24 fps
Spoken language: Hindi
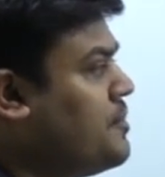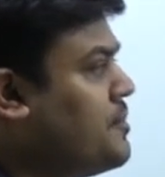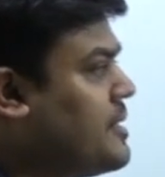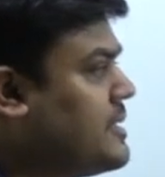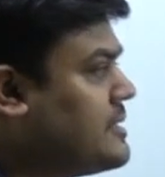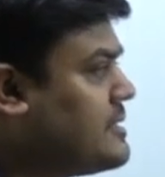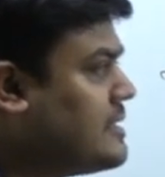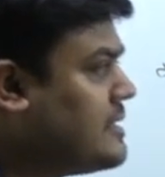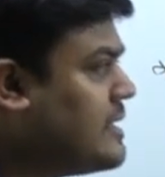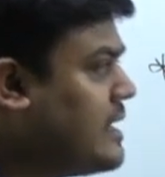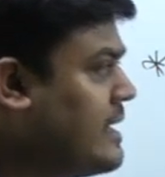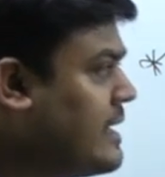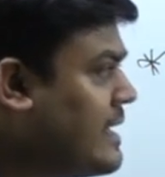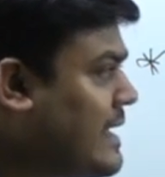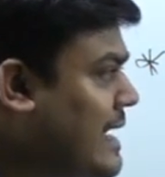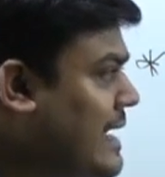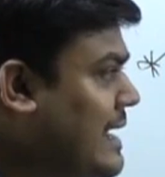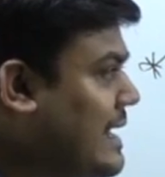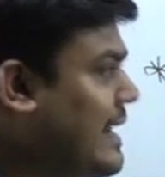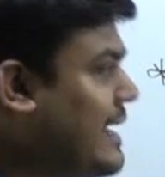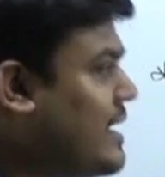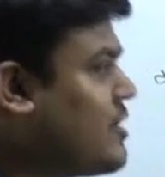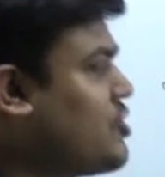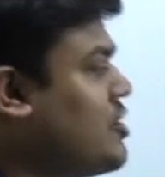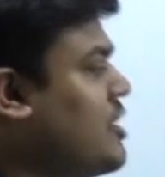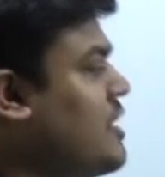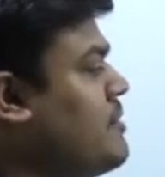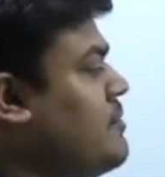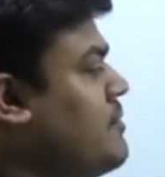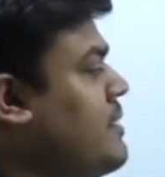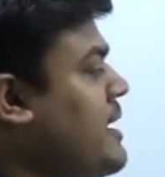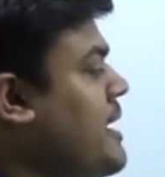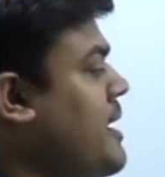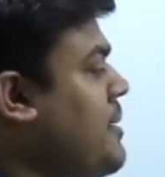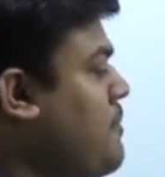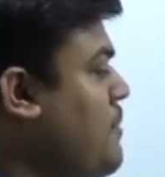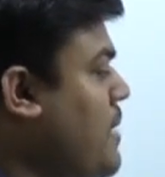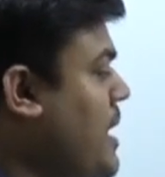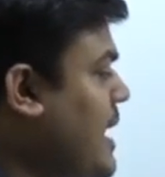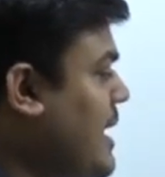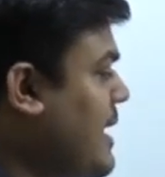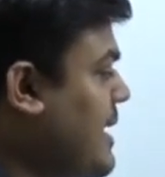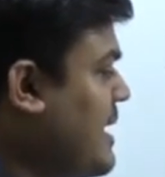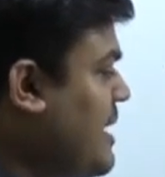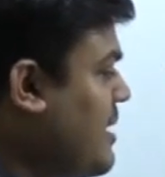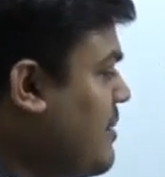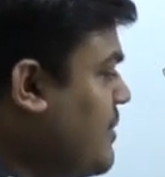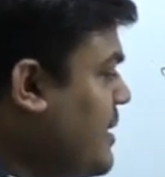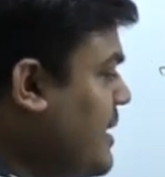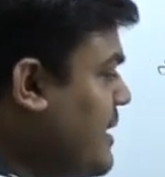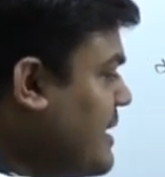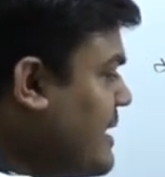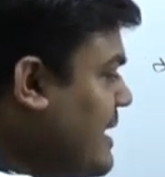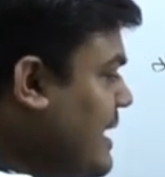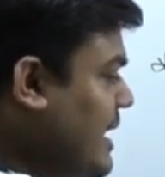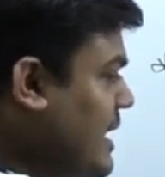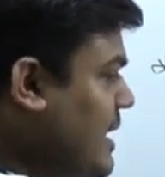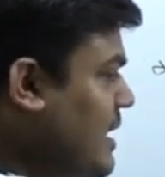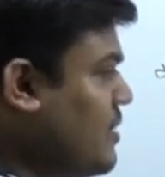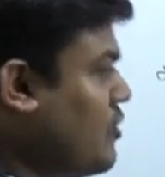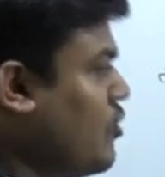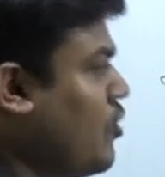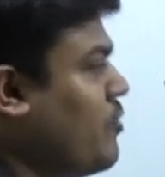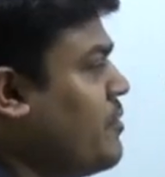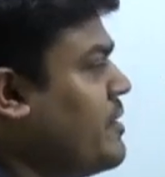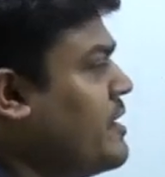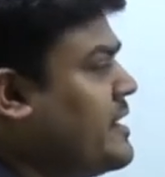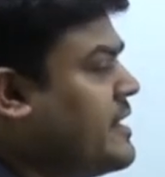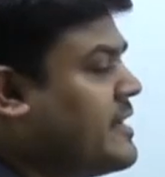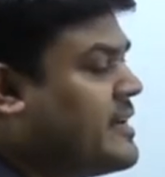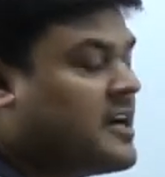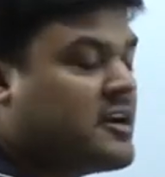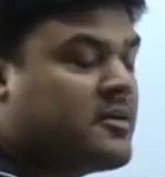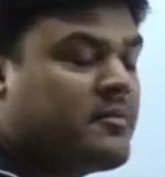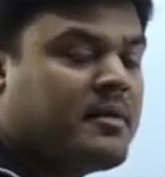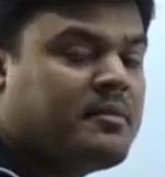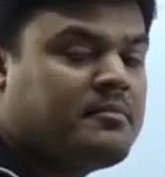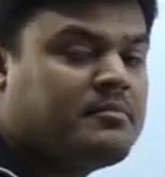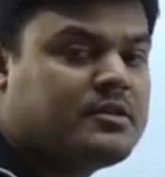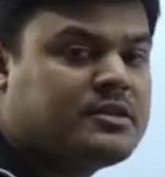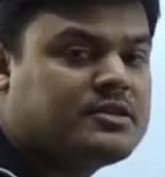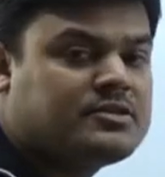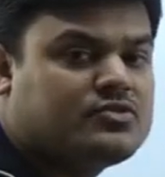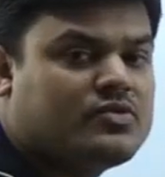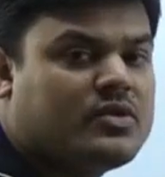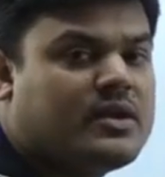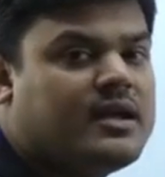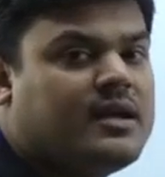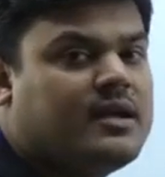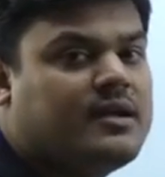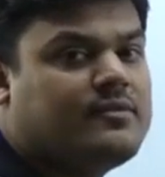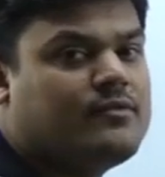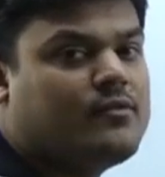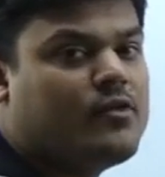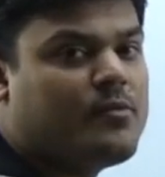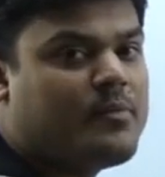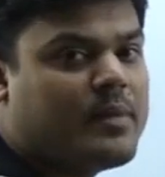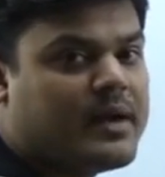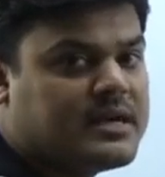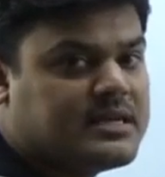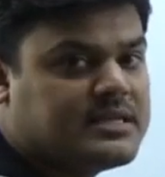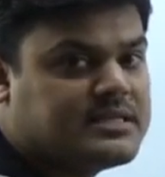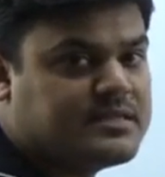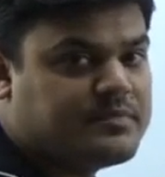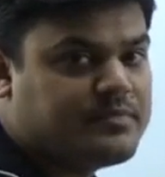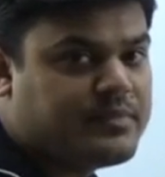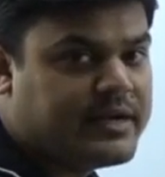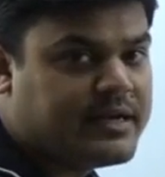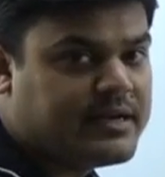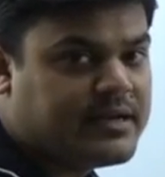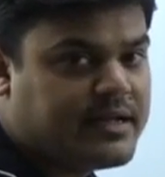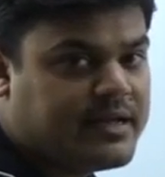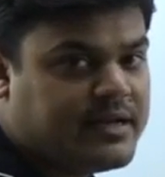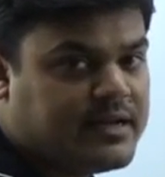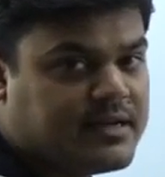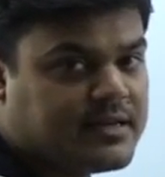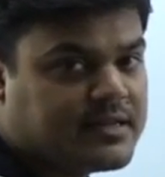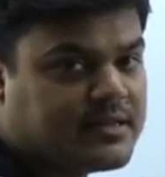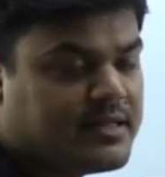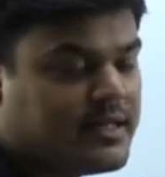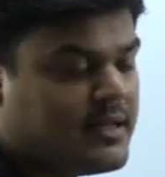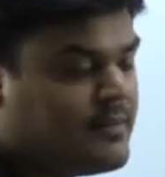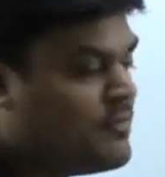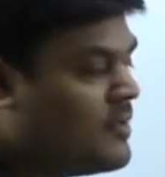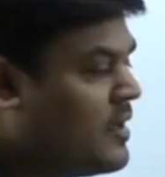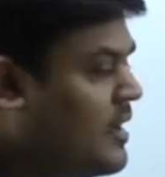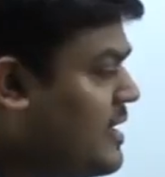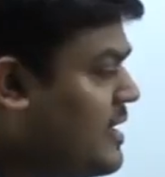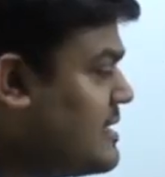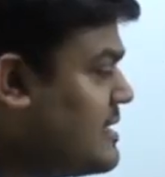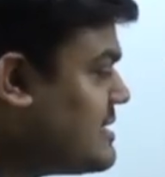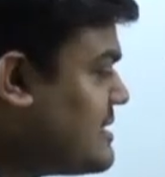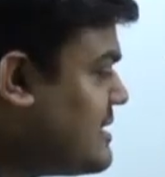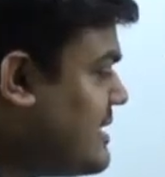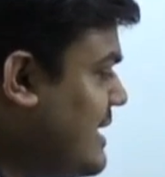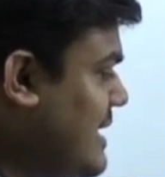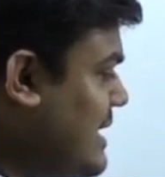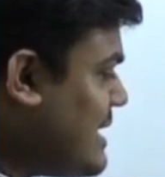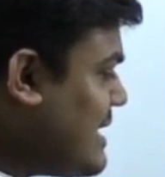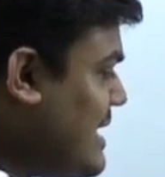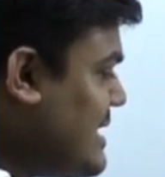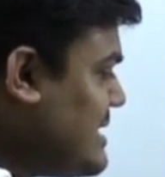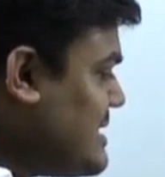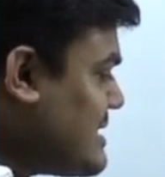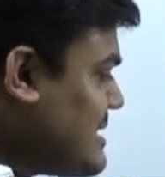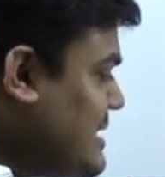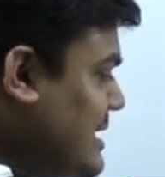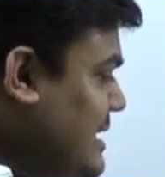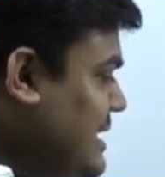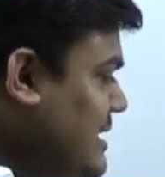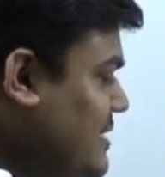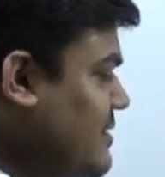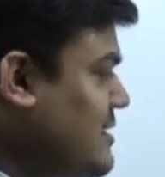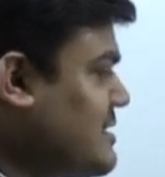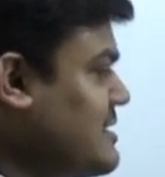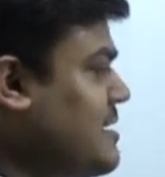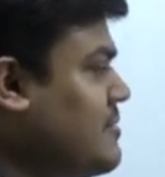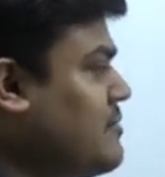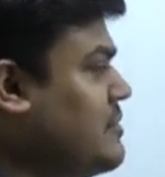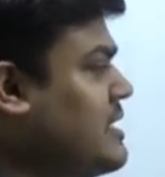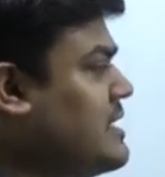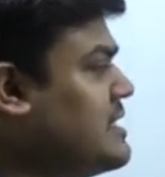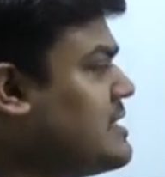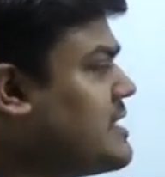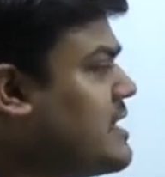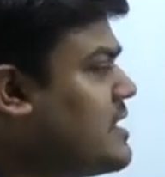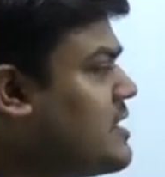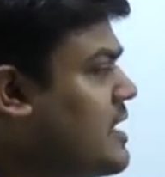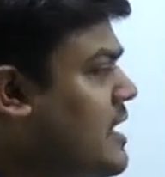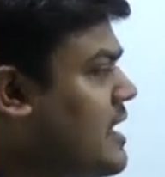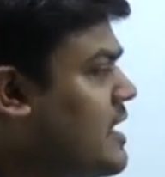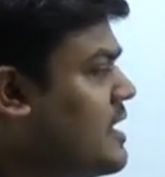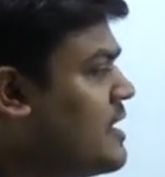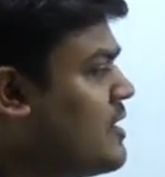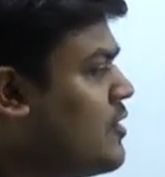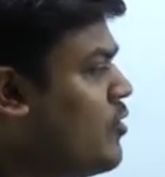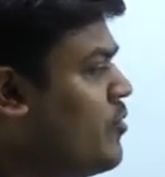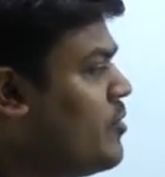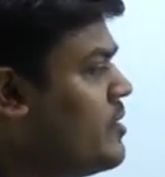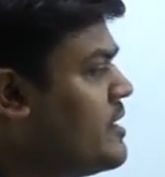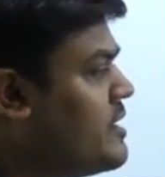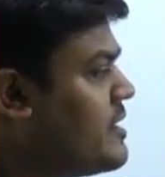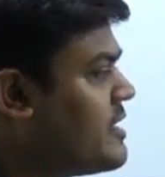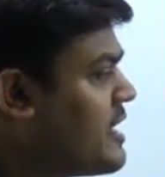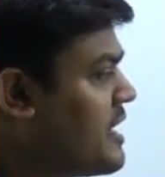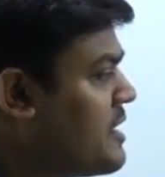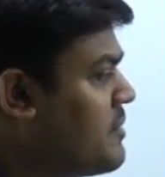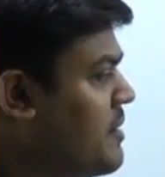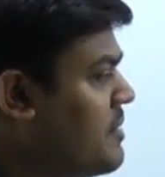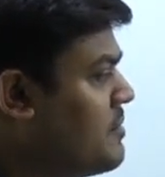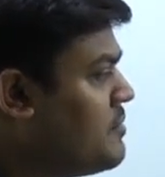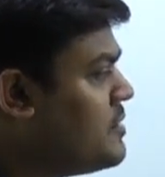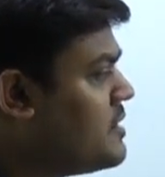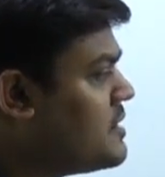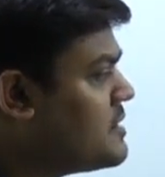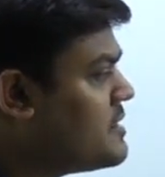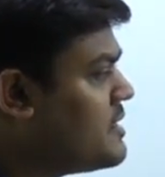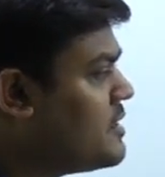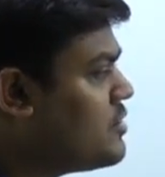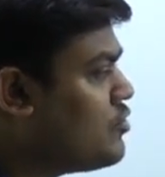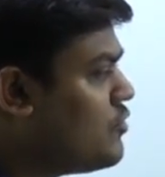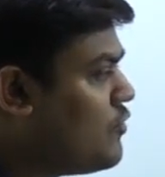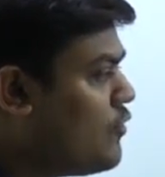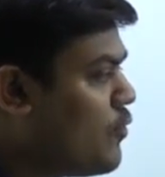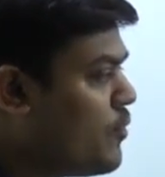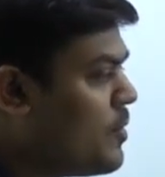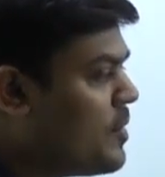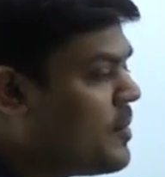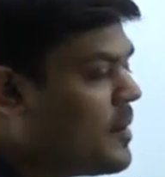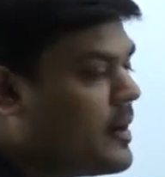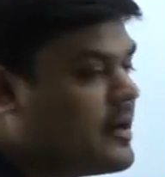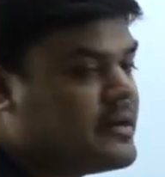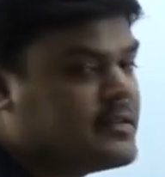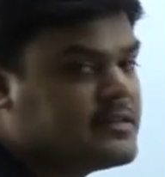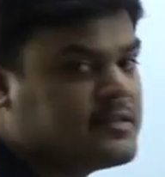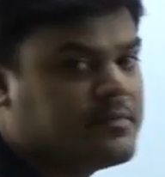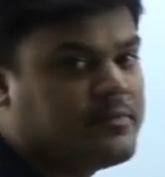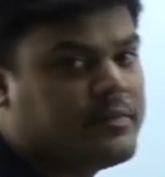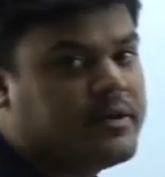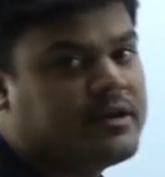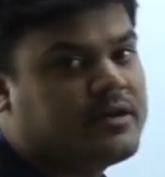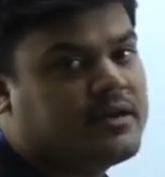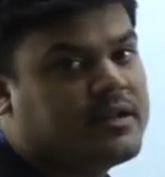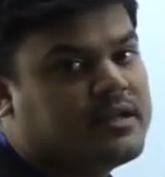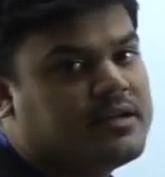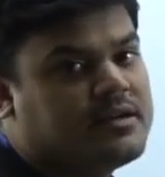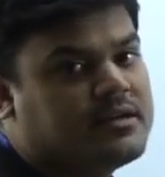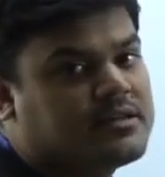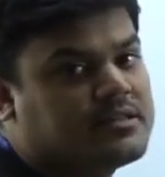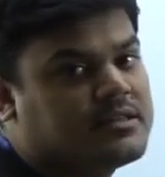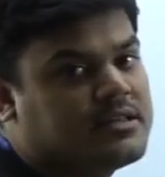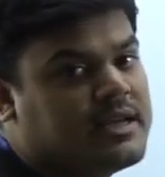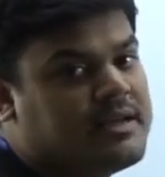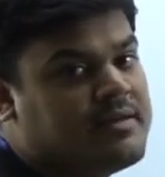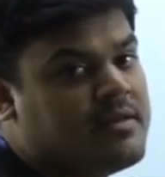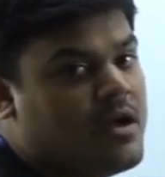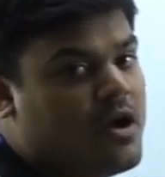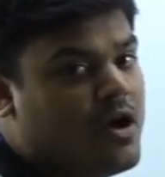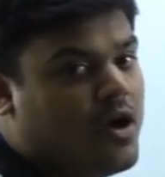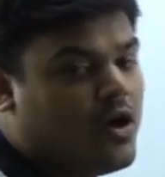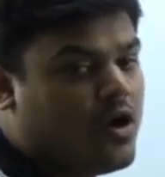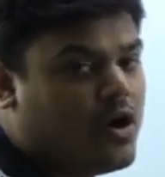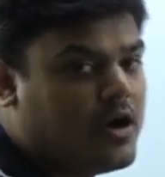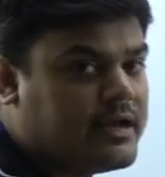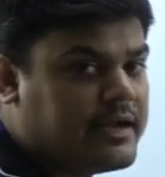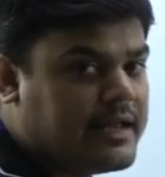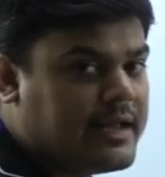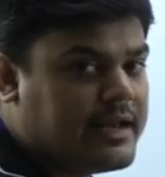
प्रेसिडेंट के इलेक्शन में पार्लियामेंट के नॉमिनेटेड मेंबर्स जो हैं वो पार्टिसिपेट नहीं करते स्टेट लेजिस्लेटिव असेंबलीज के अगर नॉमिनेटेड मेंबर्स हैं तो वो भी पार्टिसिपेट नहीं करते और